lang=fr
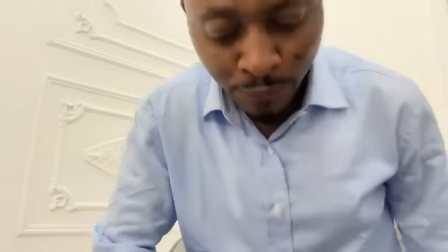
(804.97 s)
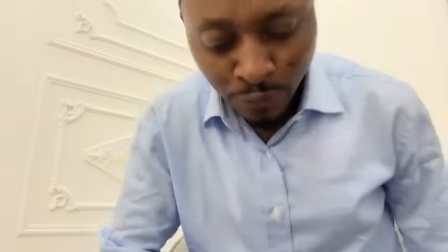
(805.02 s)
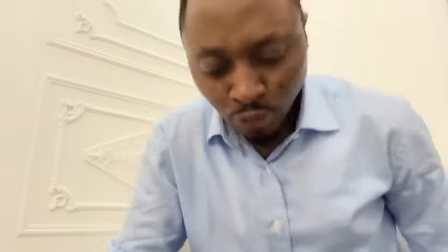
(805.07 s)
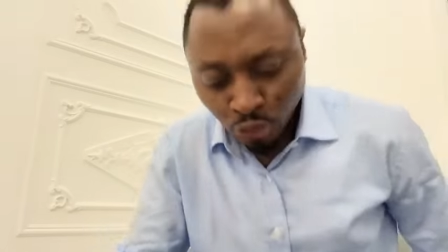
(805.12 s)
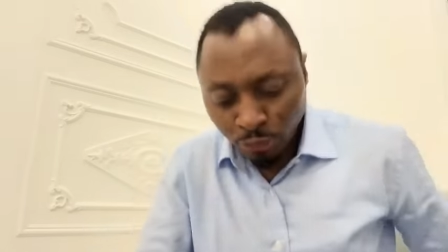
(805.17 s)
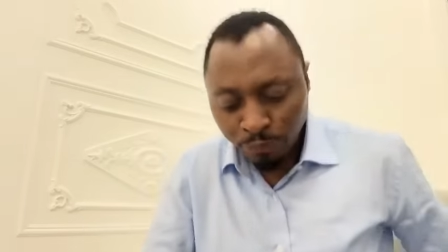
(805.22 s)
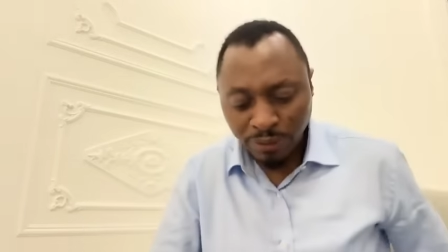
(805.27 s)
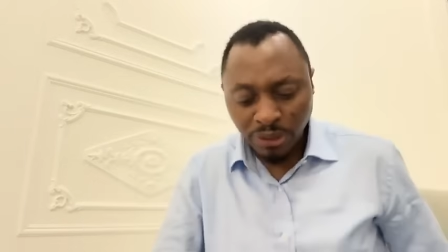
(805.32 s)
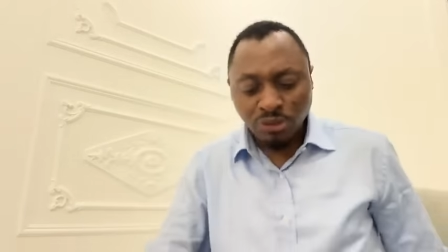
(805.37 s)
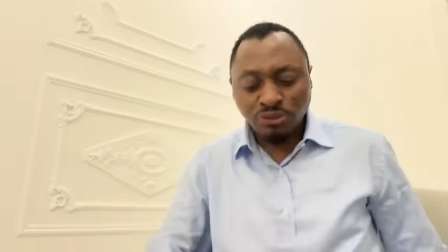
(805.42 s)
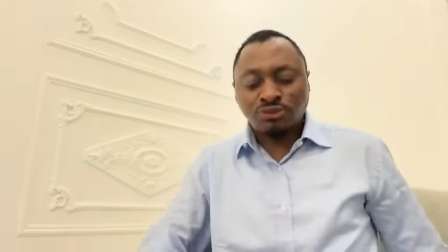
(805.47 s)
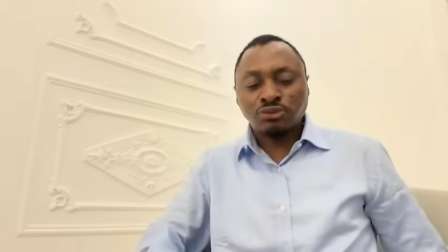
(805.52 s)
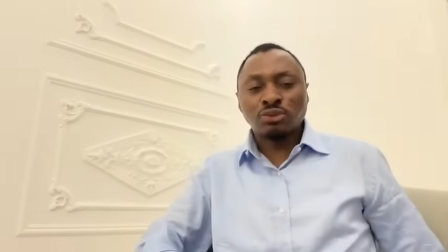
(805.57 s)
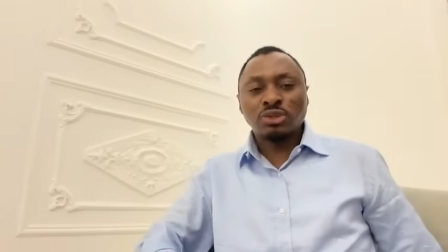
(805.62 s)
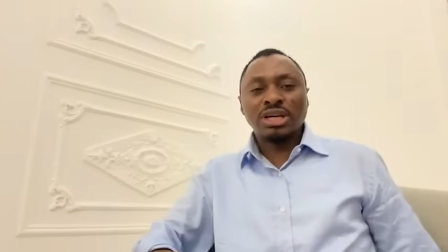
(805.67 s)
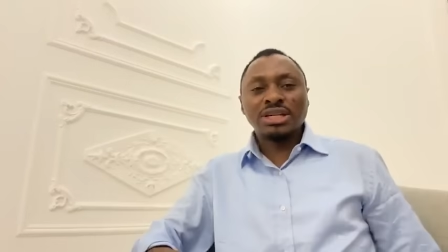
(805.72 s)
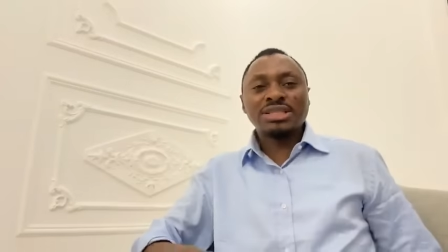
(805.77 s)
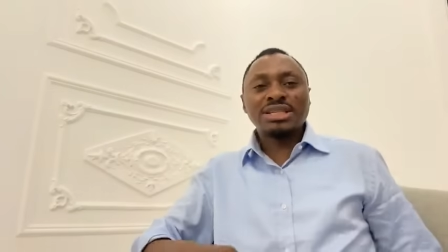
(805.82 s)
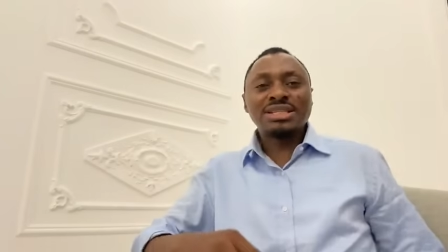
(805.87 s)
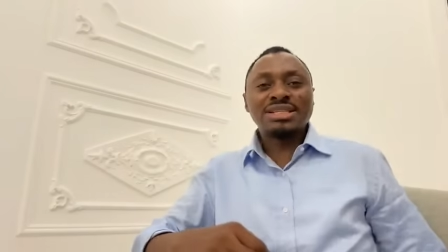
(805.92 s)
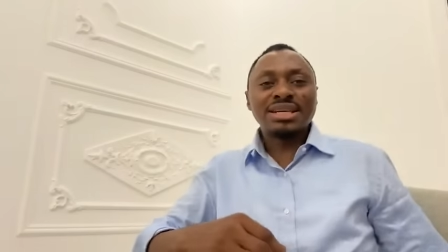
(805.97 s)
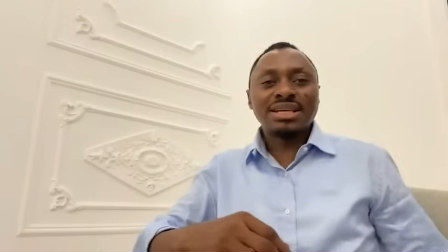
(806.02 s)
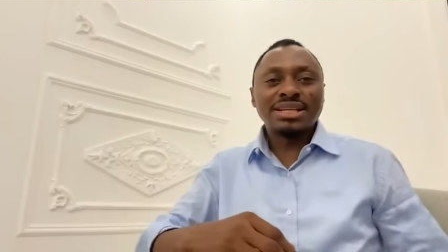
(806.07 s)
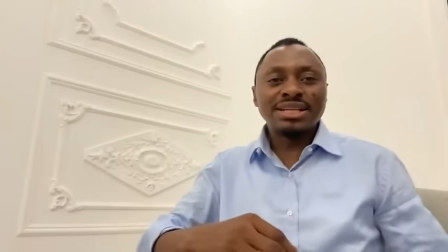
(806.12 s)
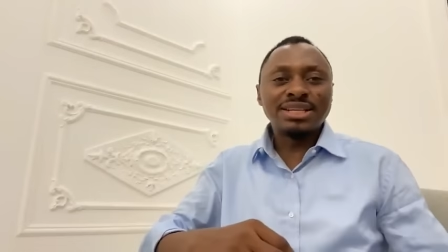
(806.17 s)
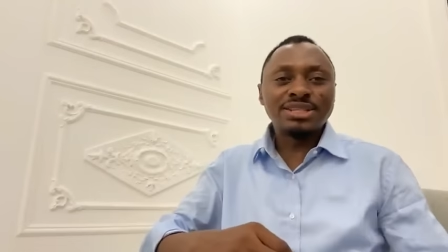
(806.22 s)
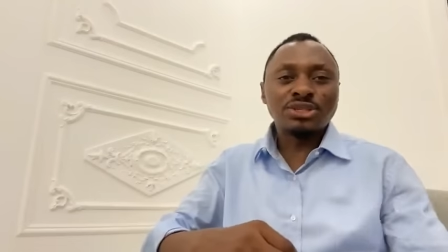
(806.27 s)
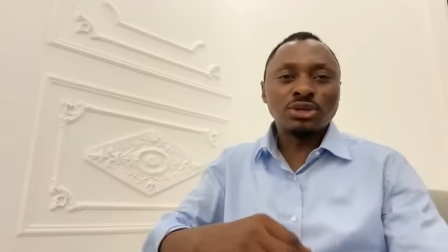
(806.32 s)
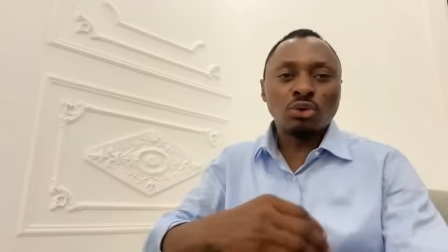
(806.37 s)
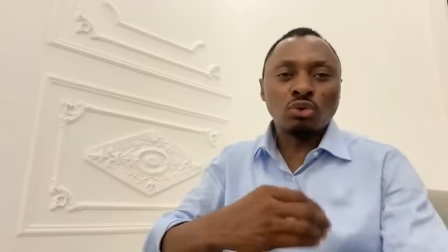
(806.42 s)
qui n'ont pas de foulard, ces
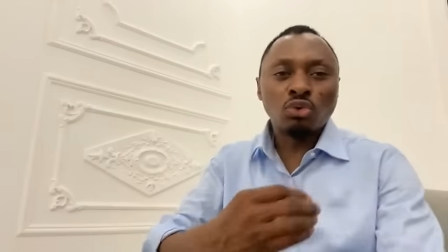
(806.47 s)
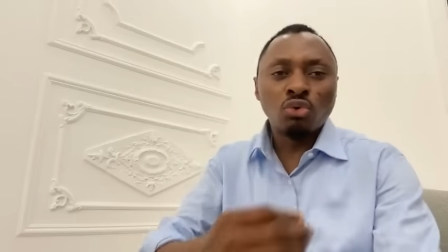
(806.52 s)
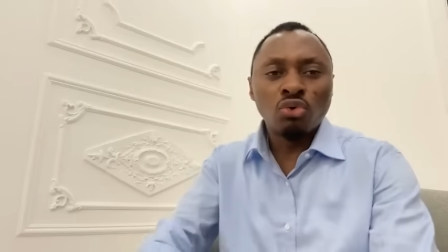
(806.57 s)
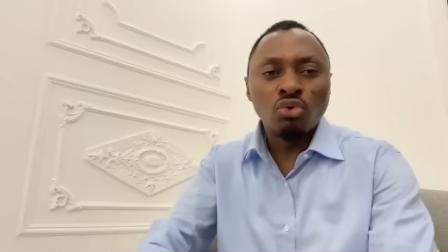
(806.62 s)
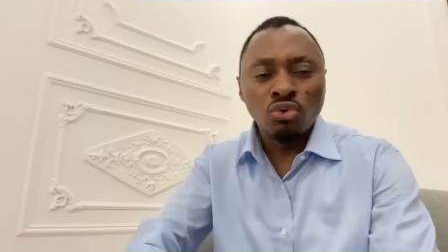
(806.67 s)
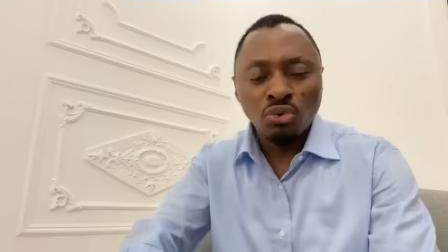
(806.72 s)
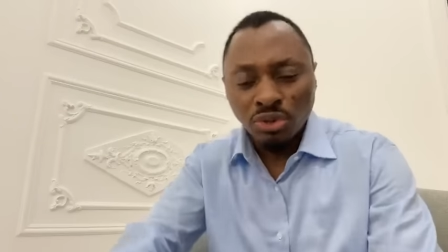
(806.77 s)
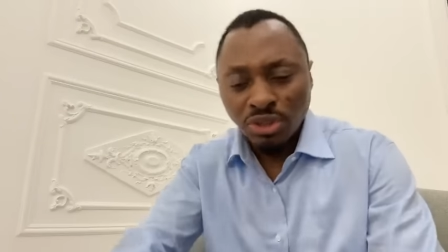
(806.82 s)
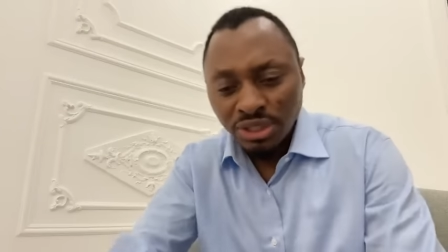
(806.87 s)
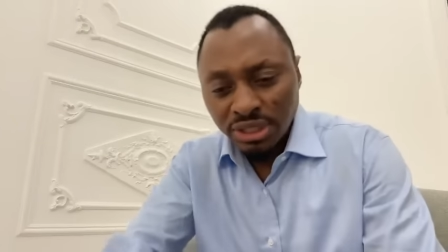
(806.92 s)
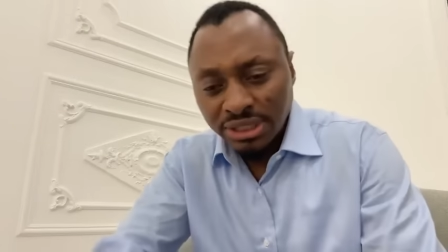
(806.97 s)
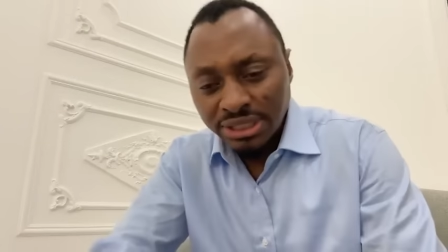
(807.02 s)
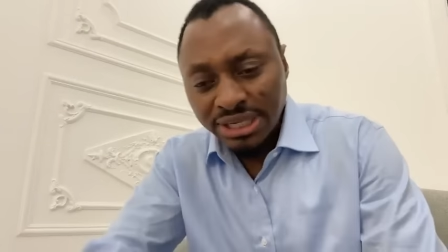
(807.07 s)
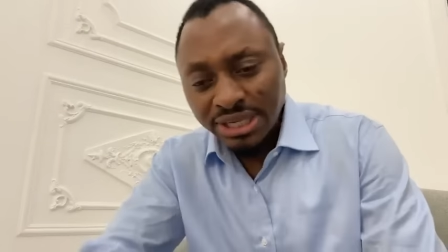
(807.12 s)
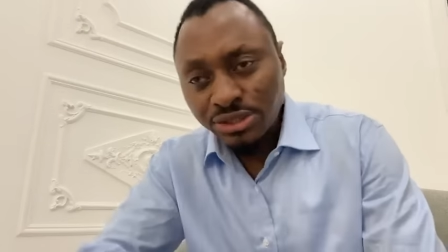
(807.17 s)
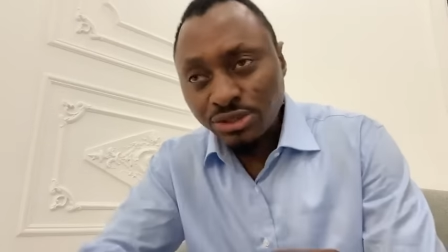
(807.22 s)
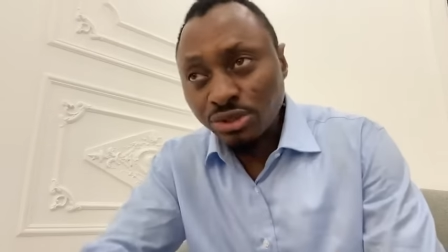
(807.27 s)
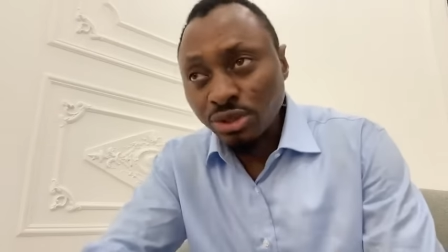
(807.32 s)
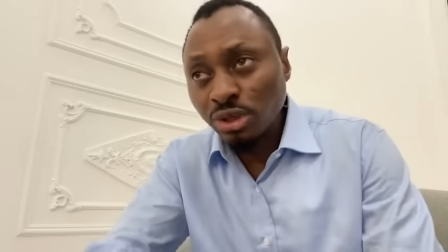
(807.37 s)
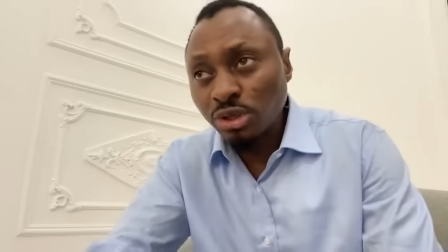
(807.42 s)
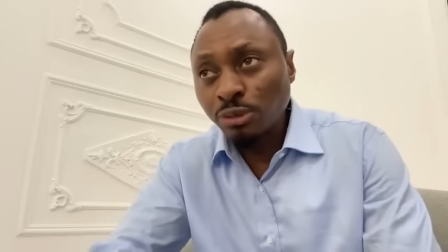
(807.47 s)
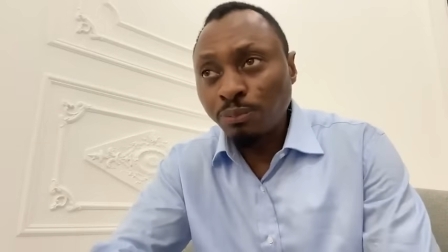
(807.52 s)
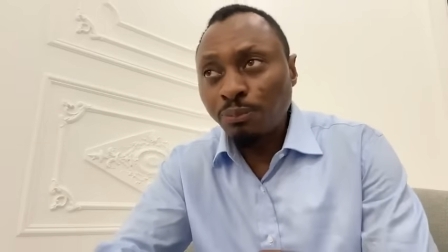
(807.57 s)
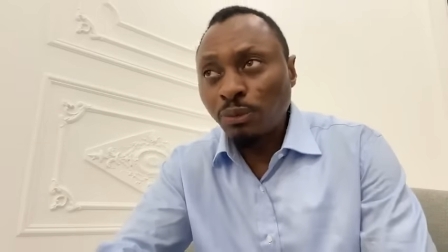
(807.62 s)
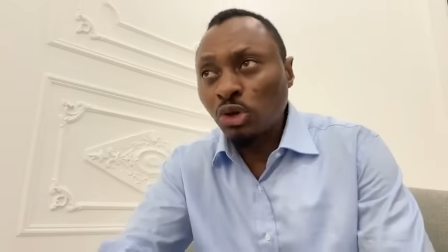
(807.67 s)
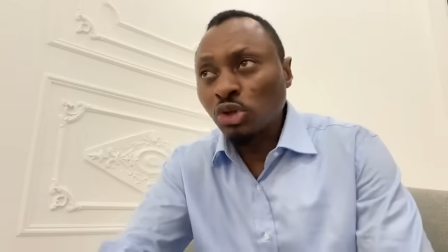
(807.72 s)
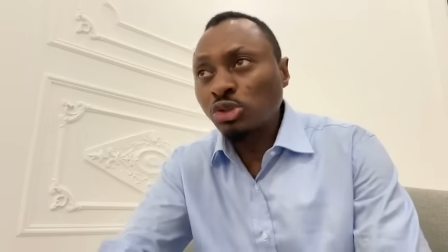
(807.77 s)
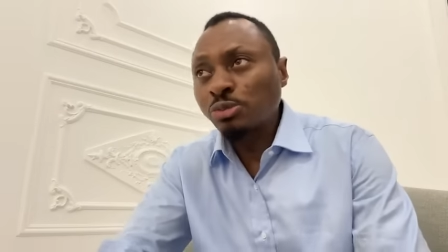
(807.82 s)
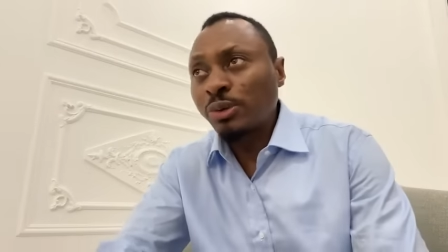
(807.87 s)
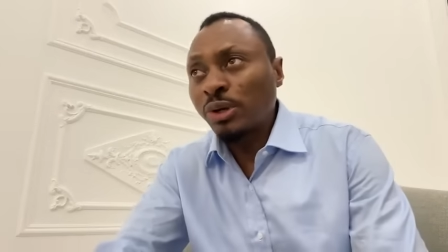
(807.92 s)
églises où les sœurs ne
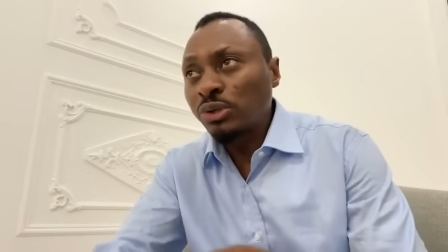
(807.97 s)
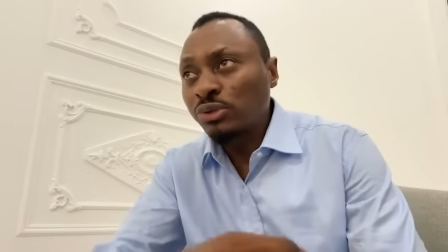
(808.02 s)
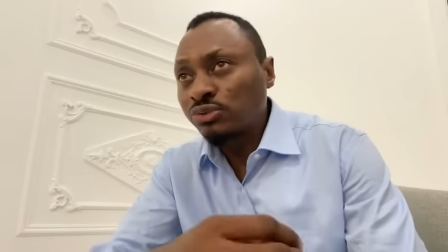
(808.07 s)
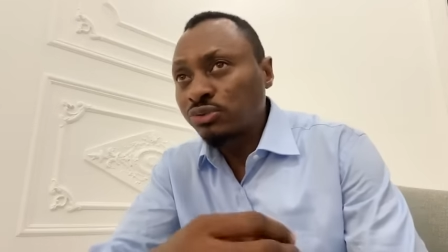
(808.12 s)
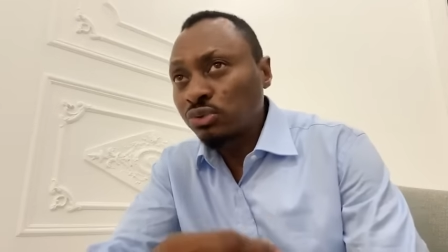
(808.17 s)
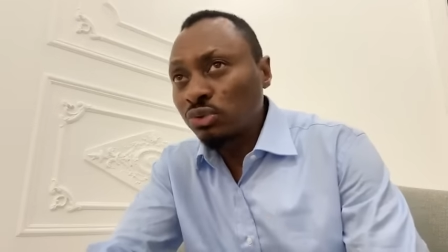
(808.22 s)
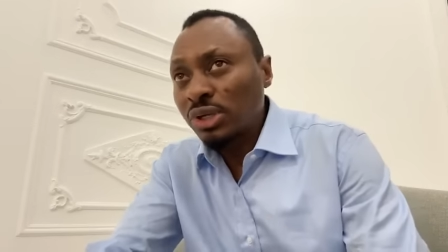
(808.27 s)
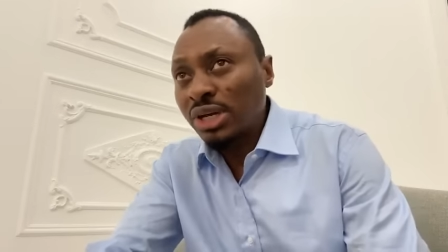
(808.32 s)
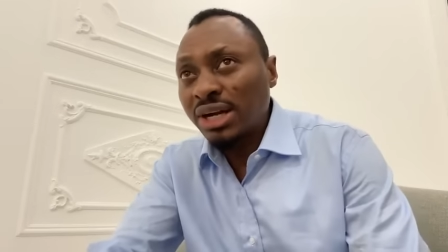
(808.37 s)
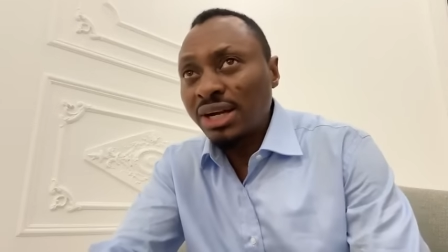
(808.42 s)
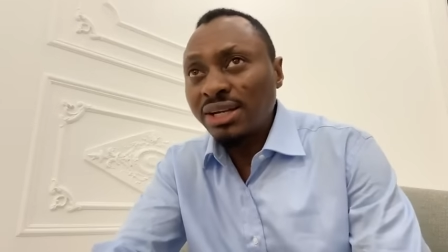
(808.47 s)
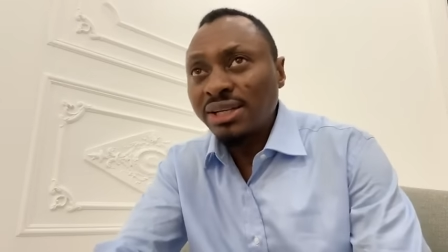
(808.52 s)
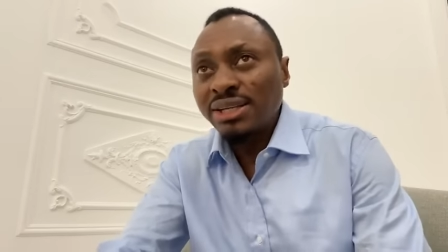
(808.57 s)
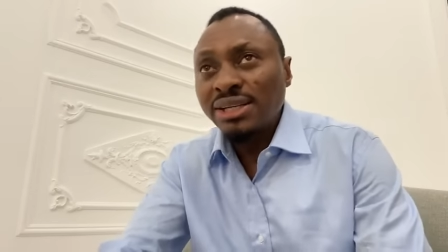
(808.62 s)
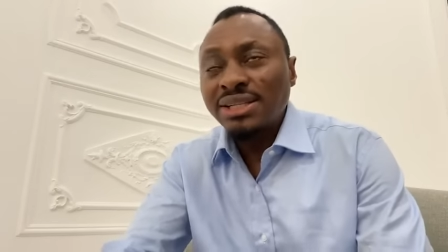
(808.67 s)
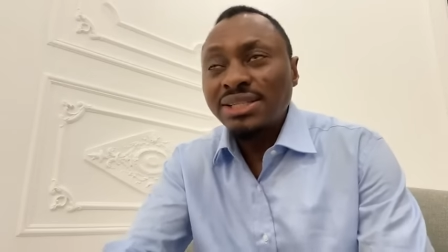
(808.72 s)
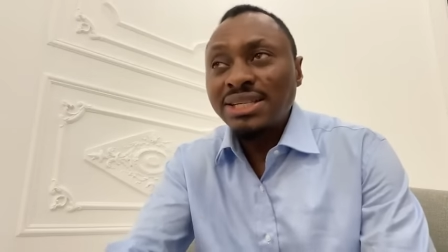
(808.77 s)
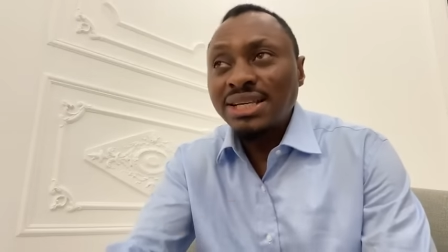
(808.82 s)
portent pas de foulard,